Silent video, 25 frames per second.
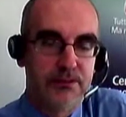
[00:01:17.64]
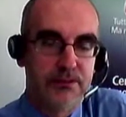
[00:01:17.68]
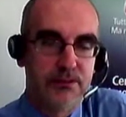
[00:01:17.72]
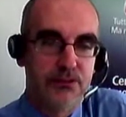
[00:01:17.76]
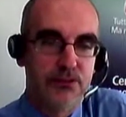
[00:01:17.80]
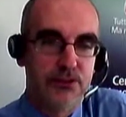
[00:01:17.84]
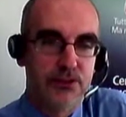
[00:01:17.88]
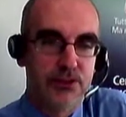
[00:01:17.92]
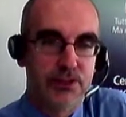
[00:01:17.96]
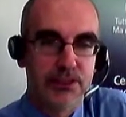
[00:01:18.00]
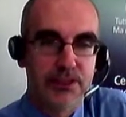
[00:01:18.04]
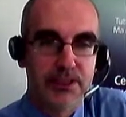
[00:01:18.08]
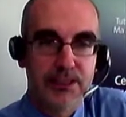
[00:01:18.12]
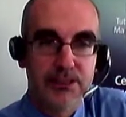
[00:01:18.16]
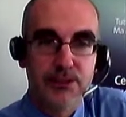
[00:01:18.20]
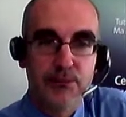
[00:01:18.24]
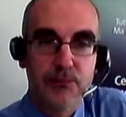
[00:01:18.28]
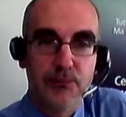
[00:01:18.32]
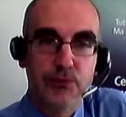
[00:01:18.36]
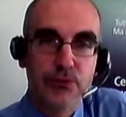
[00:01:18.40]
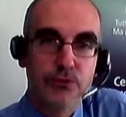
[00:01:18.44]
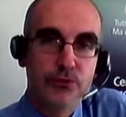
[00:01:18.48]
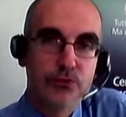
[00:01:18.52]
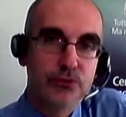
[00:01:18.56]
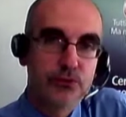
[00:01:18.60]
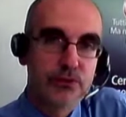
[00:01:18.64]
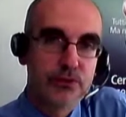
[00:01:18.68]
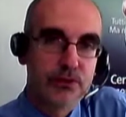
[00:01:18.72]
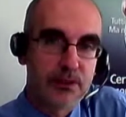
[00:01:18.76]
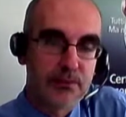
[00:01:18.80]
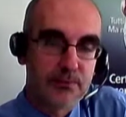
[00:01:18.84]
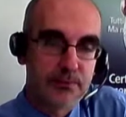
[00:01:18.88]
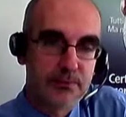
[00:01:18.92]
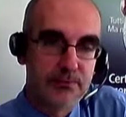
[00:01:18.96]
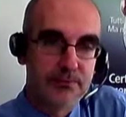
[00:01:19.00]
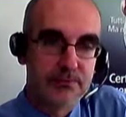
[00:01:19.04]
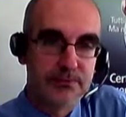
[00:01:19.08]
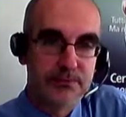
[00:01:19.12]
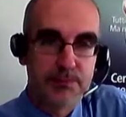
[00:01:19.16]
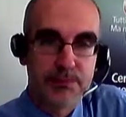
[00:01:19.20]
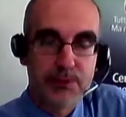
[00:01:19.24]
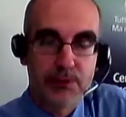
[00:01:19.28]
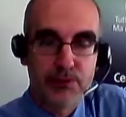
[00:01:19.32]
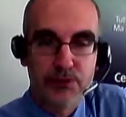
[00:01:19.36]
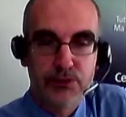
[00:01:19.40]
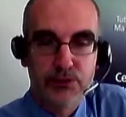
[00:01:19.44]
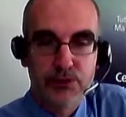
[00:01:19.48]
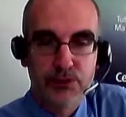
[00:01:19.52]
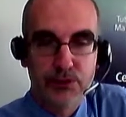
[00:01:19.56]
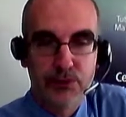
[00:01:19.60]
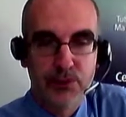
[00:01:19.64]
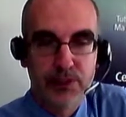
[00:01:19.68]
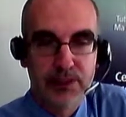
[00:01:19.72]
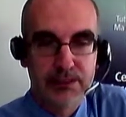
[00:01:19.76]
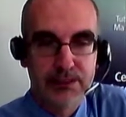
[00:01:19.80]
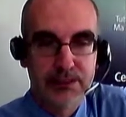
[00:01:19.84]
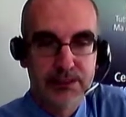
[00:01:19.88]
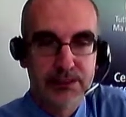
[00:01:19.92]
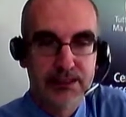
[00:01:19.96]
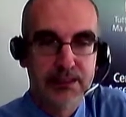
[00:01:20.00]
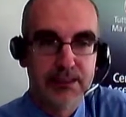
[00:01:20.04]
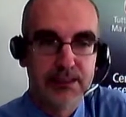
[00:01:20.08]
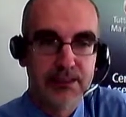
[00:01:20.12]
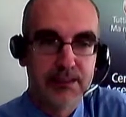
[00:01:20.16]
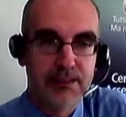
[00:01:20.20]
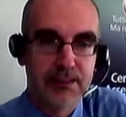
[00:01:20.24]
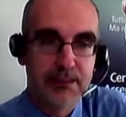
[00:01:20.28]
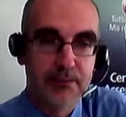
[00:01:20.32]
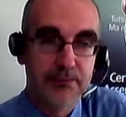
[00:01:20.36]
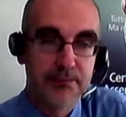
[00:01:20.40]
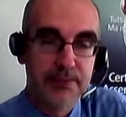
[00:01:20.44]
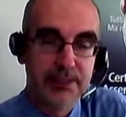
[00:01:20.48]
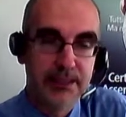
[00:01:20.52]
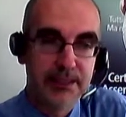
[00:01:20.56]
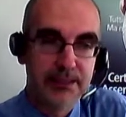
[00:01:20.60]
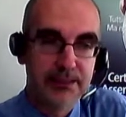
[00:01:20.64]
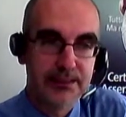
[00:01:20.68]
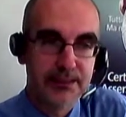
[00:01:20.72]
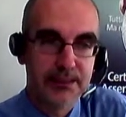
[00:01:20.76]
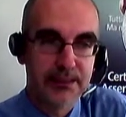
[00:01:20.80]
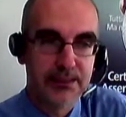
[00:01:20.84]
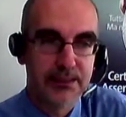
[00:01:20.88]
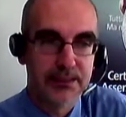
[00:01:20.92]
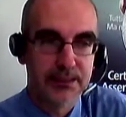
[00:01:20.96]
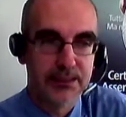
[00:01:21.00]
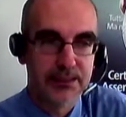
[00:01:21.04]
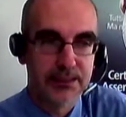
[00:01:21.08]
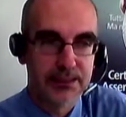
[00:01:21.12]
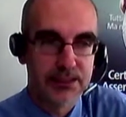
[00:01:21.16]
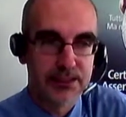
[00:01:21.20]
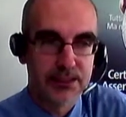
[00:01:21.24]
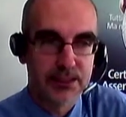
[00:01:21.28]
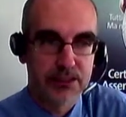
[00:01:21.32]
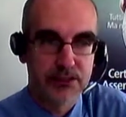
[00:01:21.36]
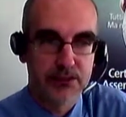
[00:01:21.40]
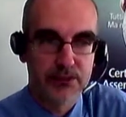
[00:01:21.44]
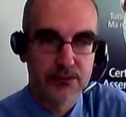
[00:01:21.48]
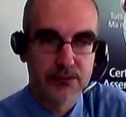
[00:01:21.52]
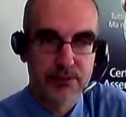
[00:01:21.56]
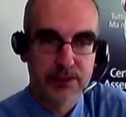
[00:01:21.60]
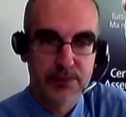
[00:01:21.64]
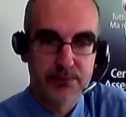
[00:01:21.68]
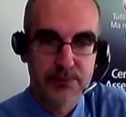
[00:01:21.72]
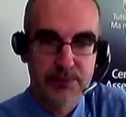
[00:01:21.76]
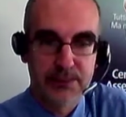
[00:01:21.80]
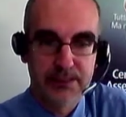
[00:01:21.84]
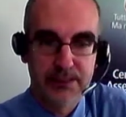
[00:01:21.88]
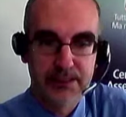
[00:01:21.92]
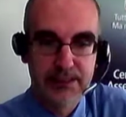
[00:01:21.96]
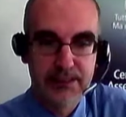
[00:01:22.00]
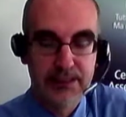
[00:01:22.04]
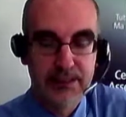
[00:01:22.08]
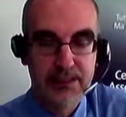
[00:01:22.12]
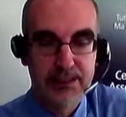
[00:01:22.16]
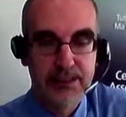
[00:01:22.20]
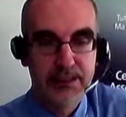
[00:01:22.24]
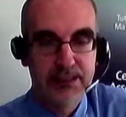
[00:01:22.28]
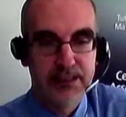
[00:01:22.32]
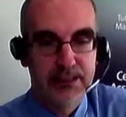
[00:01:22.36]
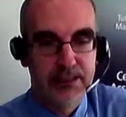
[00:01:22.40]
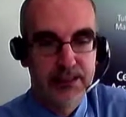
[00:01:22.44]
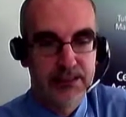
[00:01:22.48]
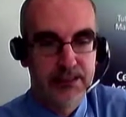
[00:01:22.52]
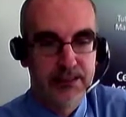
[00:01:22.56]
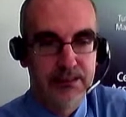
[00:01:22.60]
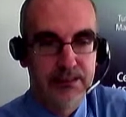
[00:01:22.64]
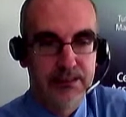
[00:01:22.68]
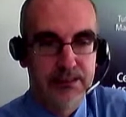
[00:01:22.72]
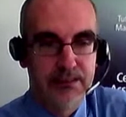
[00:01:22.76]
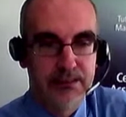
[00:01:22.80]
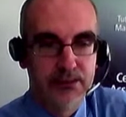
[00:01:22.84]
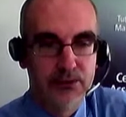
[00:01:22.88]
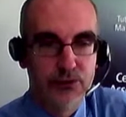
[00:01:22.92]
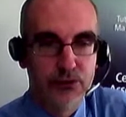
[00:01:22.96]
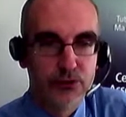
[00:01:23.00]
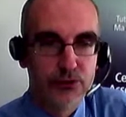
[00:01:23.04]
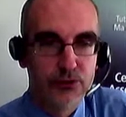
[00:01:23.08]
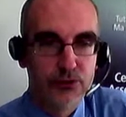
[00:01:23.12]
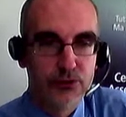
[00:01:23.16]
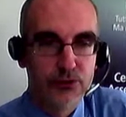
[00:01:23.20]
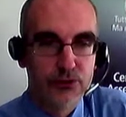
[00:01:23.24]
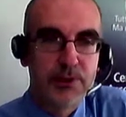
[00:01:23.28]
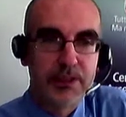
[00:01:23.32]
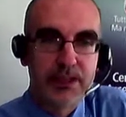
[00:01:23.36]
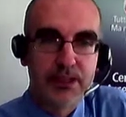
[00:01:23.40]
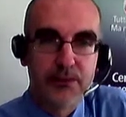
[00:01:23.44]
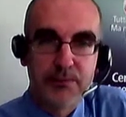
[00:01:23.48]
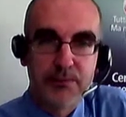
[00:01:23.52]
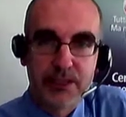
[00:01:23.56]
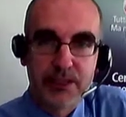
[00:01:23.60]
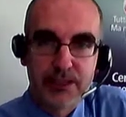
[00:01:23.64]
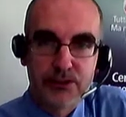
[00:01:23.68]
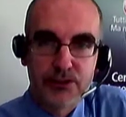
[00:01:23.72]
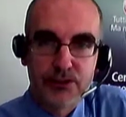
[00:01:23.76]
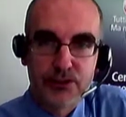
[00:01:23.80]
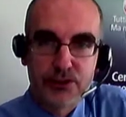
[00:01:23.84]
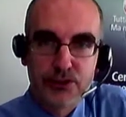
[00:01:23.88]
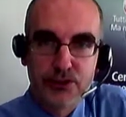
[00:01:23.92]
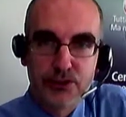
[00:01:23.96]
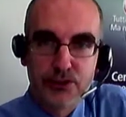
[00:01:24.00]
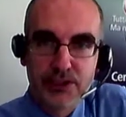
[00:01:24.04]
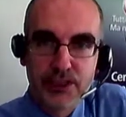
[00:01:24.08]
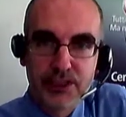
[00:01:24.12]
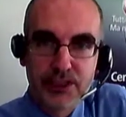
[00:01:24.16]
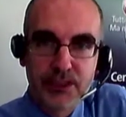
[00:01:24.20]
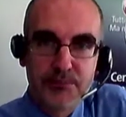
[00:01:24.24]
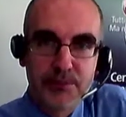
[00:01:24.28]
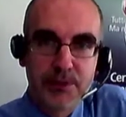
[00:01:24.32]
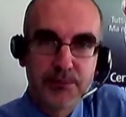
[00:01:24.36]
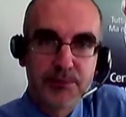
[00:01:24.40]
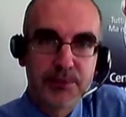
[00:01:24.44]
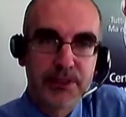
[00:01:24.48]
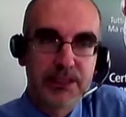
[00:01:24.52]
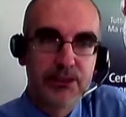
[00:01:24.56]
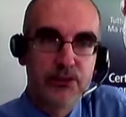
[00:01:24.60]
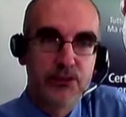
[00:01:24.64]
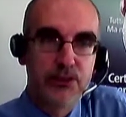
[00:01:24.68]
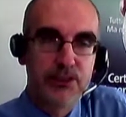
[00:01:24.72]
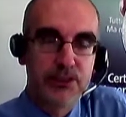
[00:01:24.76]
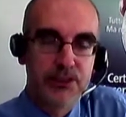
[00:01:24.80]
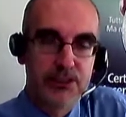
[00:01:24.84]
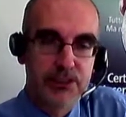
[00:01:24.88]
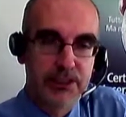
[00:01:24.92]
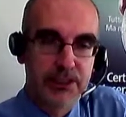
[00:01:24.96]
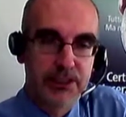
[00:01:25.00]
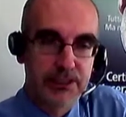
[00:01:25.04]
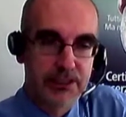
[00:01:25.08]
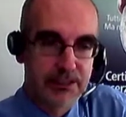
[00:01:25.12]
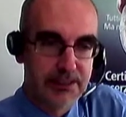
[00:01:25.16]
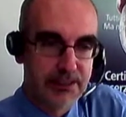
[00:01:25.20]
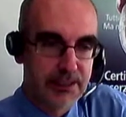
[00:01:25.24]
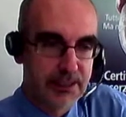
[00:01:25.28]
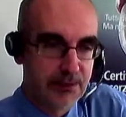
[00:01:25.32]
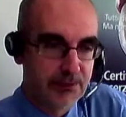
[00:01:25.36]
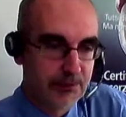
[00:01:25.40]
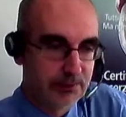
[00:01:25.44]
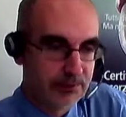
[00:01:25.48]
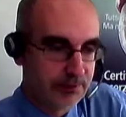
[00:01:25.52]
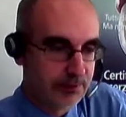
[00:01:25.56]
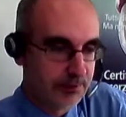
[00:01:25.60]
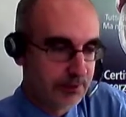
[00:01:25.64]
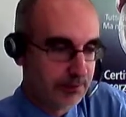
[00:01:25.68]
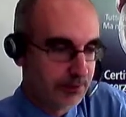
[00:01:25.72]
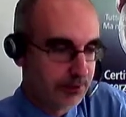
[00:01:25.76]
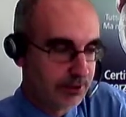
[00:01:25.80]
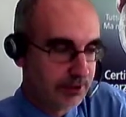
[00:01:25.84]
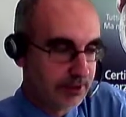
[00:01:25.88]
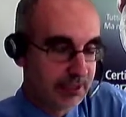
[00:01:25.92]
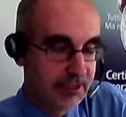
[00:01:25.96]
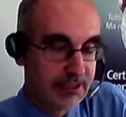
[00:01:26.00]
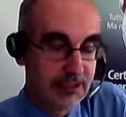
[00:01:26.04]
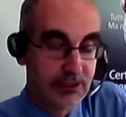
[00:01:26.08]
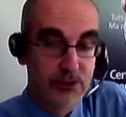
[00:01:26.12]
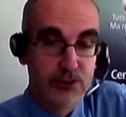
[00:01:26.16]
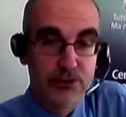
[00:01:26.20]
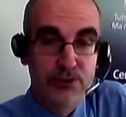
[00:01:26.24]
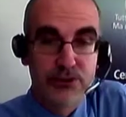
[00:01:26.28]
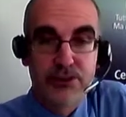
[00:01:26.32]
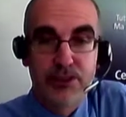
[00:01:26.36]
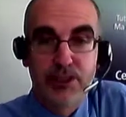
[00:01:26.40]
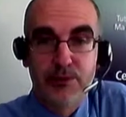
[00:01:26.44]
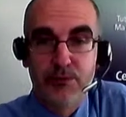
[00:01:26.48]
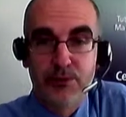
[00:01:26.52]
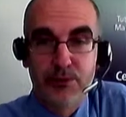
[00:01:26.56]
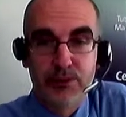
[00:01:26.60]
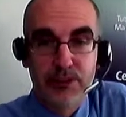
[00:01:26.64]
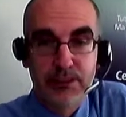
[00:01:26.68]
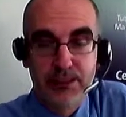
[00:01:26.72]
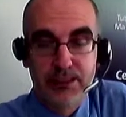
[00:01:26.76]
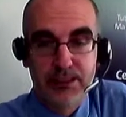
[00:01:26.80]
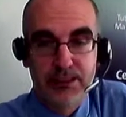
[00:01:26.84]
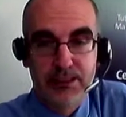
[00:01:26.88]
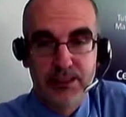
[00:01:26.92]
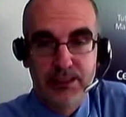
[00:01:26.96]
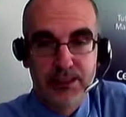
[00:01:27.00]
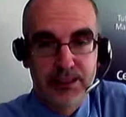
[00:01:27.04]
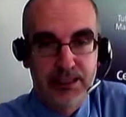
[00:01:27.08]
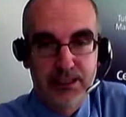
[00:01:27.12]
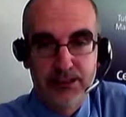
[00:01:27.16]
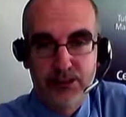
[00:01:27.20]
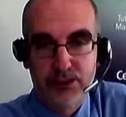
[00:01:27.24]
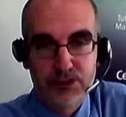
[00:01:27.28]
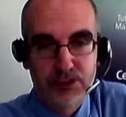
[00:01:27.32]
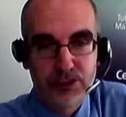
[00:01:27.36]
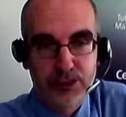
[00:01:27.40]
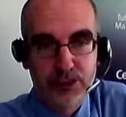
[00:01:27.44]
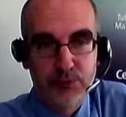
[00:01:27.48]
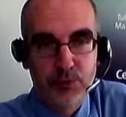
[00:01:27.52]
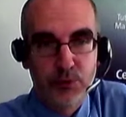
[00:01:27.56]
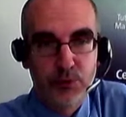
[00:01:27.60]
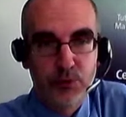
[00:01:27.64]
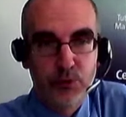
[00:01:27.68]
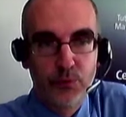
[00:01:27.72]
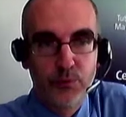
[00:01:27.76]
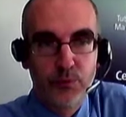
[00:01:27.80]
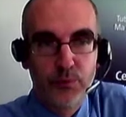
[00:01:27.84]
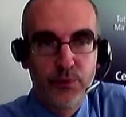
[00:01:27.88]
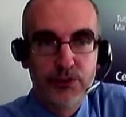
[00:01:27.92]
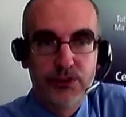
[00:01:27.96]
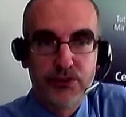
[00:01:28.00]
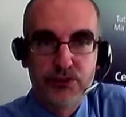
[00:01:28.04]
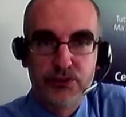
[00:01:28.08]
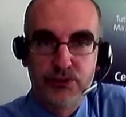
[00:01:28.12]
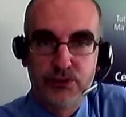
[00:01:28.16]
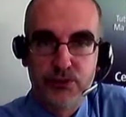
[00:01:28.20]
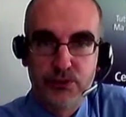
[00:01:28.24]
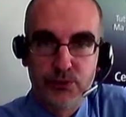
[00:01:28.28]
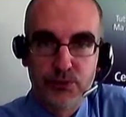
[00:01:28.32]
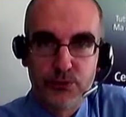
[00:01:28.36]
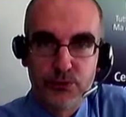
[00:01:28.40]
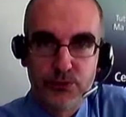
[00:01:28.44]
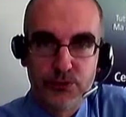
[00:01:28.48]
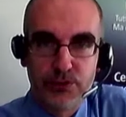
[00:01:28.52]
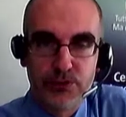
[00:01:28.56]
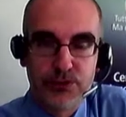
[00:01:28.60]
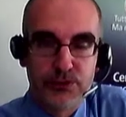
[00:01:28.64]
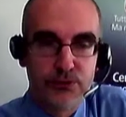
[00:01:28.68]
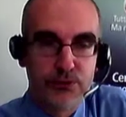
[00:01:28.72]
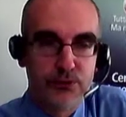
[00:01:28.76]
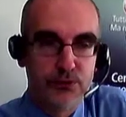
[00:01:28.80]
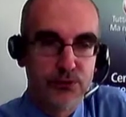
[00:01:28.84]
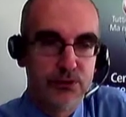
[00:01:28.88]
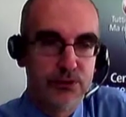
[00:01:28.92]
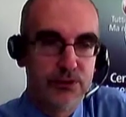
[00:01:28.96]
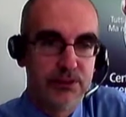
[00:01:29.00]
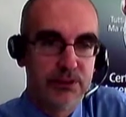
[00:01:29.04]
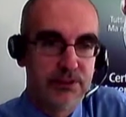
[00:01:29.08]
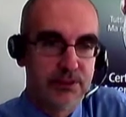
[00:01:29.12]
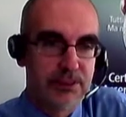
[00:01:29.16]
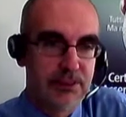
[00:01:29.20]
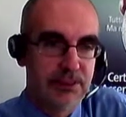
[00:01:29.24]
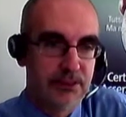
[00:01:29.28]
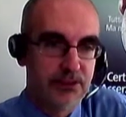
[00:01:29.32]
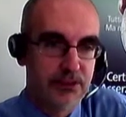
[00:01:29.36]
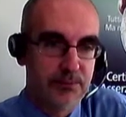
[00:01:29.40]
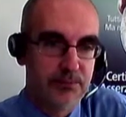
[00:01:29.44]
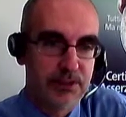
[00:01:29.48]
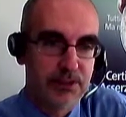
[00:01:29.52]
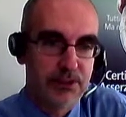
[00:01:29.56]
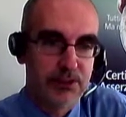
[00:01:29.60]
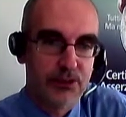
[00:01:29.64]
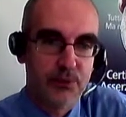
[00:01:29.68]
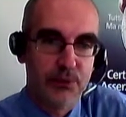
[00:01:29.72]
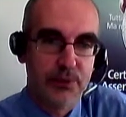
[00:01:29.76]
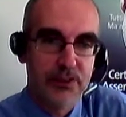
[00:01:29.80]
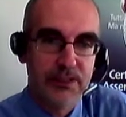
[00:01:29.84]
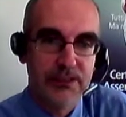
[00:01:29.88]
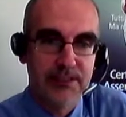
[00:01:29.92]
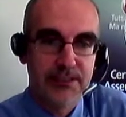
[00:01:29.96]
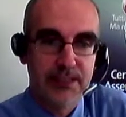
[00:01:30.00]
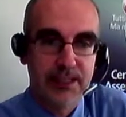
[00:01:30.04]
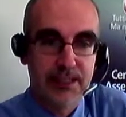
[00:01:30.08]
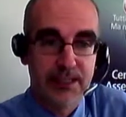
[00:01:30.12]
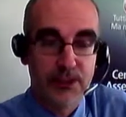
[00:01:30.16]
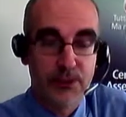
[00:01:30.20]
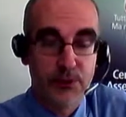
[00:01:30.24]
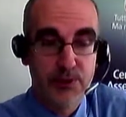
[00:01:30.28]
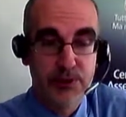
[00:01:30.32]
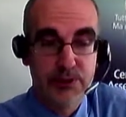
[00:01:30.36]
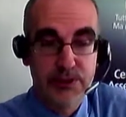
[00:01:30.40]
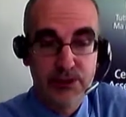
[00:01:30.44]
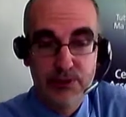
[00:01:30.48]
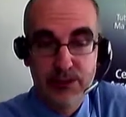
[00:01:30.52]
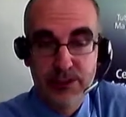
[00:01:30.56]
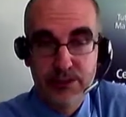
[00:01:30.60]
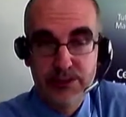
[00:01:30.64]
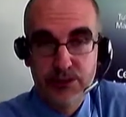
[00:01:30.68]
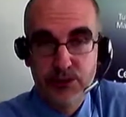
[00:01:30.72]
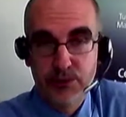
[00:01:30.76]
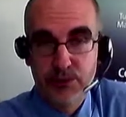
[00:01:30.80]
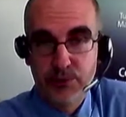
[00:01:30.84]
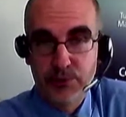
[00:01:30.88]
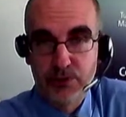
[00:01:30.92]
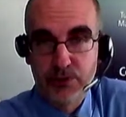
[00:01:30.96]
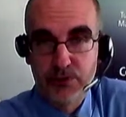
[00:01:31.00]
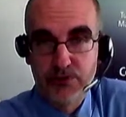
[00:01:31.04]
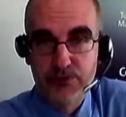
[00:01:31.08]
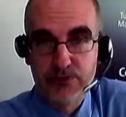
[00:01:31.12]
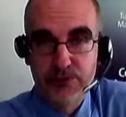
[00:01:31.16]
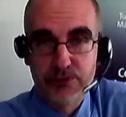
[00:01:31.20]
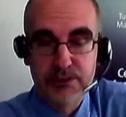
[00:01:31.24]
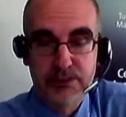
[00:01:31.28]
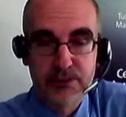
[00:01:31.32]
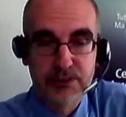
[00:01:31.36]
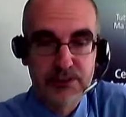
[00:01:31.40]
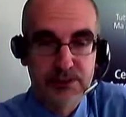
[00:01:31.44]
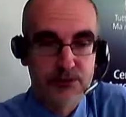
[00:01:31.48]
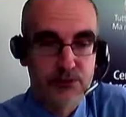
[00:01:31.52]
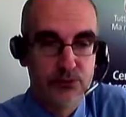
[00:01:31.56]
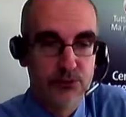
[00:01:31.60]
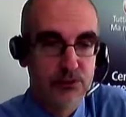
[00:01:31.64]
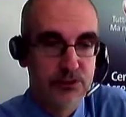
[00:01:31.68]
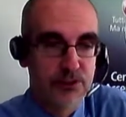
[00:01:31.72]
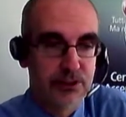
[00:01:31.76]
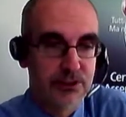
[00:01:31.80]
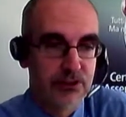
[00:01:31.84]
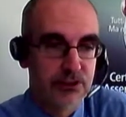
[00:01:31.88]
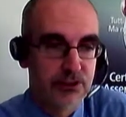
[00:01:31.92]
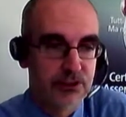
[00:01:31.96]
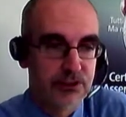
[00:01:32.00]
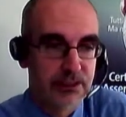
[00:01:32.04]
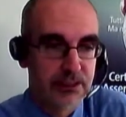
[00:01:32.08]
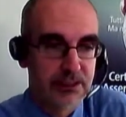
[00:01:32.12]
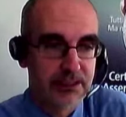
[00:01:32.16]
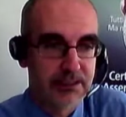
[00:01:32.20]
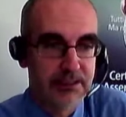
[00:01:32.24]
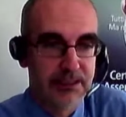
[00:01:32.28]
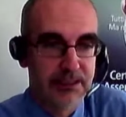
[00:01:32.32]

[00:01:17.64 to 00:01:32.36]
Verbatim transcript: eh, concentrati molto sulla, per quanto riguarda l'ambiente e le energie rinnovabili eh, non solo perché il mercato ce lo chiede, ma perché noi ci crediamo. Dobbiamo dire che noi siamo, la nostra capogruppo è un istituto, l'Istituto Italiano del Marco e Qualità, e quindi è un ente no profit. Tutti i nostri